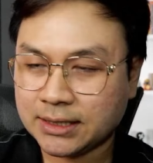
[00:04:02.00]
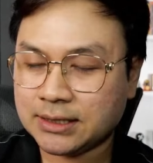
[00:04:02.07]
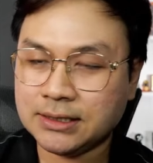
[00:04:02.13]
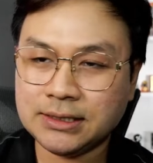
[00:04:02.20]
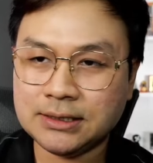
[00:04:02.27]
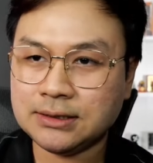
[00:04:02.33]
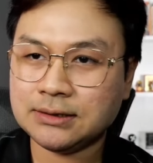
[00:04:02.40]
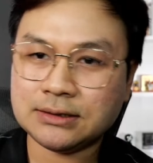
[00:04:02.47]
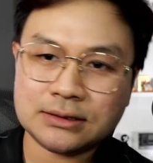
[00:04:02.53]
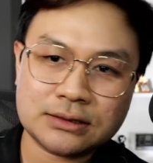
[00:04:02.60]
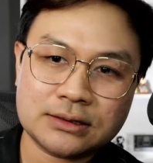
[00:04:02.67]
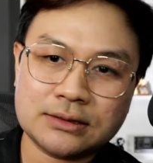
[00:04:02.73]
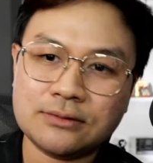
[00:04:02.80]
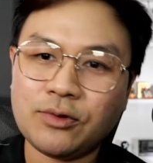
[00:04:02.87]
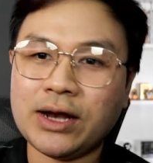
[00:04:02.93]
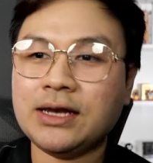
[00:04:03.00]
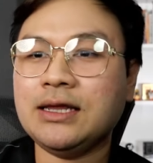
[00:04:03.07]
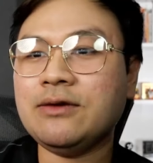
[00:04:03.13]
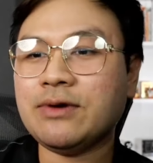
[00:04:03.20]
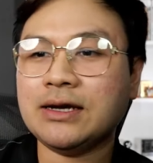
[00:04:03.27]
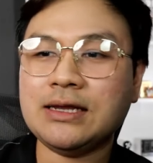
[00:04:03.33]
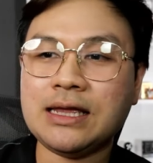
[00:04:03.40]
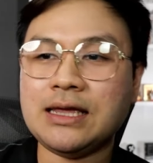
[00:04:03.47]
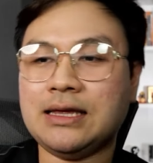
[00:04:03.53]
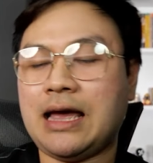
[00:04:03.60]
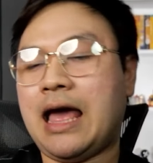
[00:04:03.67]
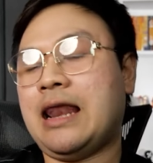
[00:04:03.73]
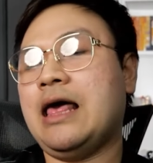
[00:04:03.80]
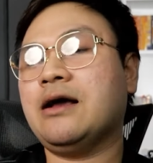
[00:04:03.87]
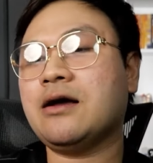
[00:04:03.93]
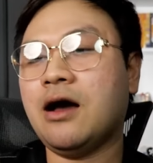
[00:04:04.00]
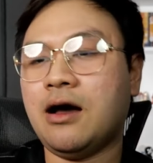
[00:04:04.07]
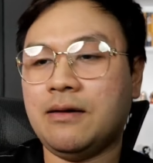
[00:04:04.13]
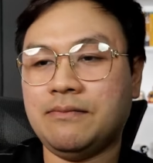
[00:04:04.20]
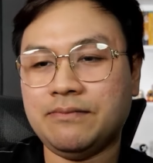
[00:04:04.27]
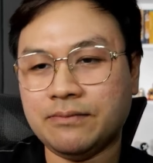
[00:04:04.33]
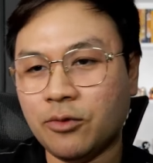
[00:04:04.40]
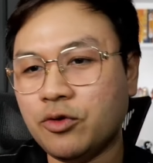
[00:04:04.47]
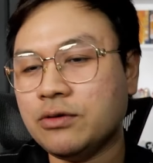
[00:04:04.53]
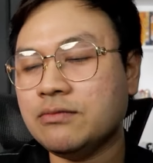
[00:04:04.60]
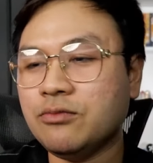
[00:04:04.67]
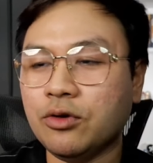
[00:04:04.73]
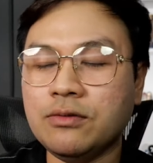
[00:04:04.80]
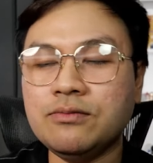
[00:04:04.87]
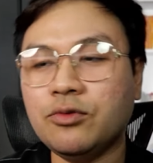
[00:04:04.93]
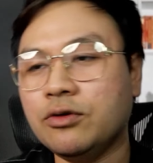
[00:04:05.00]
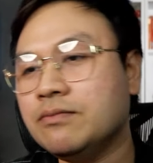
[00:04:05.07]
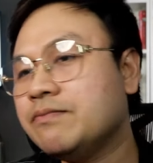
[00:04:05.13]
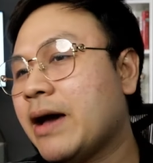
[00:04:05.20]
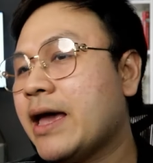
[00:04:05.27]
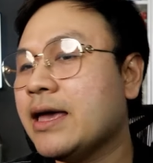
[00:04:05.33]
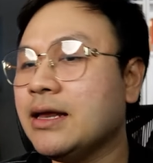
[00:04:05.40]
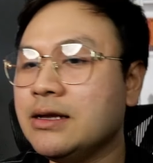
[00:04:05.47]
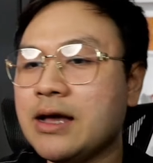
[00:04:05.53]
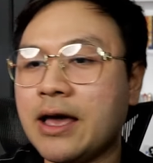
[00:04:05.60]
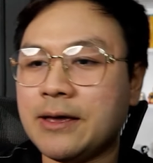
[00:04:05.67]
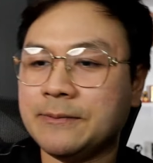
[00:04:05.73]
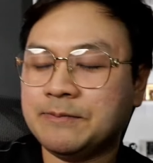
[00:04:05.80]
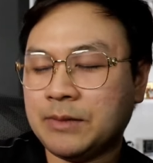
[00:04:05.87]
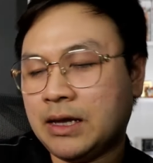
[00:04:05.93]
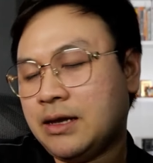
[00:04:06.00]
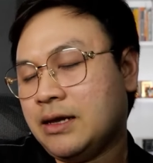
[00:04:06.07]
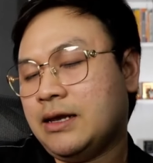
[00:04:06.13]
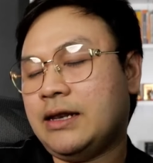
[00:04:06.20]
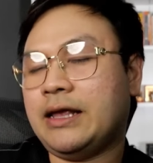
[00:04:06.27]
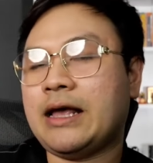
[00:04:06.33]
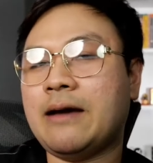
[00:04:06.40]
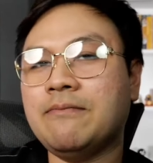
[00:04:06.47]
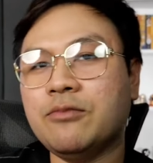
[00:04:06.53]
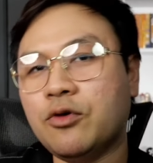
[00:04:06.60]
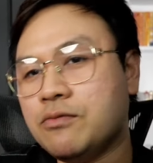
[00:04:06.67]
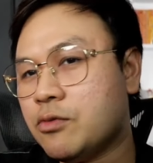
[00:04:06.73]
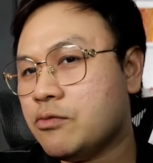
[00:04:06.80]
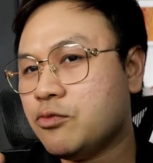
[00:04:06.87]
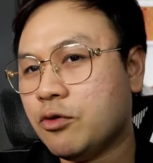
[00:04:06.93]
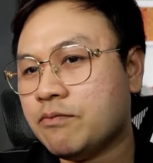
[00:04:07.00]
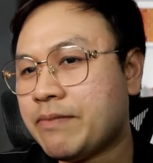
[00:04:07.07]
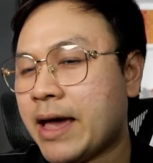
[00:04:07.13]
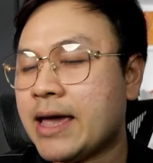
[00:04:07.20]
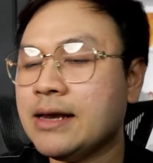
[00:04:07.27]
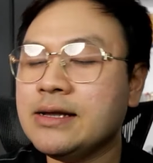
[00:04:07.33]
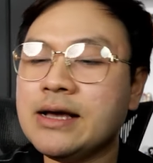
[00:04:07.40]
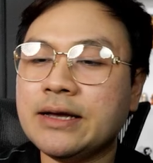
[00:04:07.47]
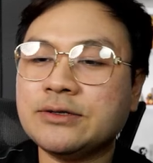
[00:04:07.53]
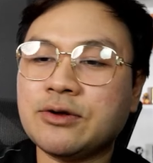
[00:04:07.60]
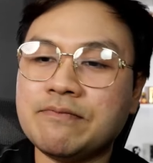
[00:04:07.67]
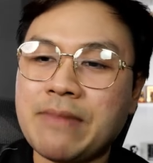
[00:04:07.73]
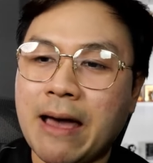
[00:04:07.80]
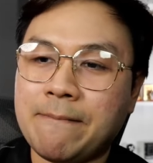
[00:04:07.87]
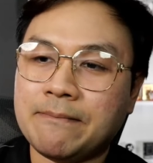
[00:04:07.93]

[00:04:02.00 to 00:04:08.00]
คืนวันนี้วันนี้อ่ะแล้วก็หมุนหมุนหมุนไปเรื่อยนะครับหมุนหมุนหมุนไปเรื่อยจนแบบ